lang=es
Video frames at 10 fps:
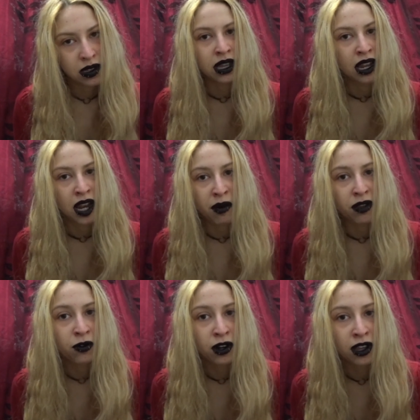y él era más
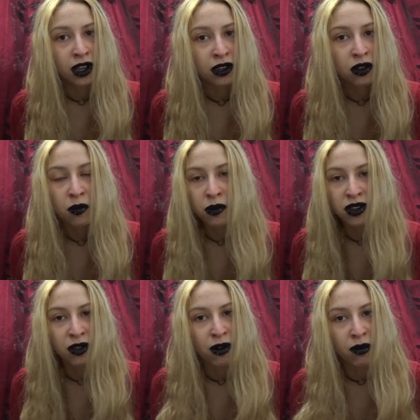fuerte que yo,
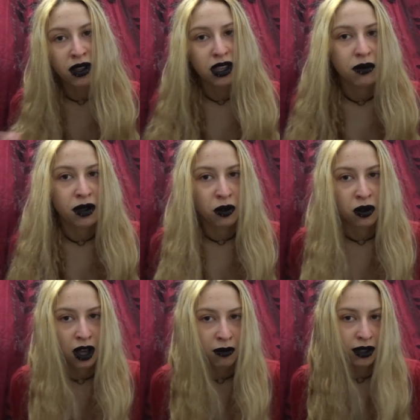pues igualmente me
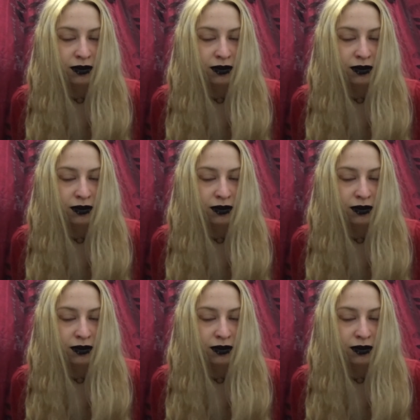tocaba.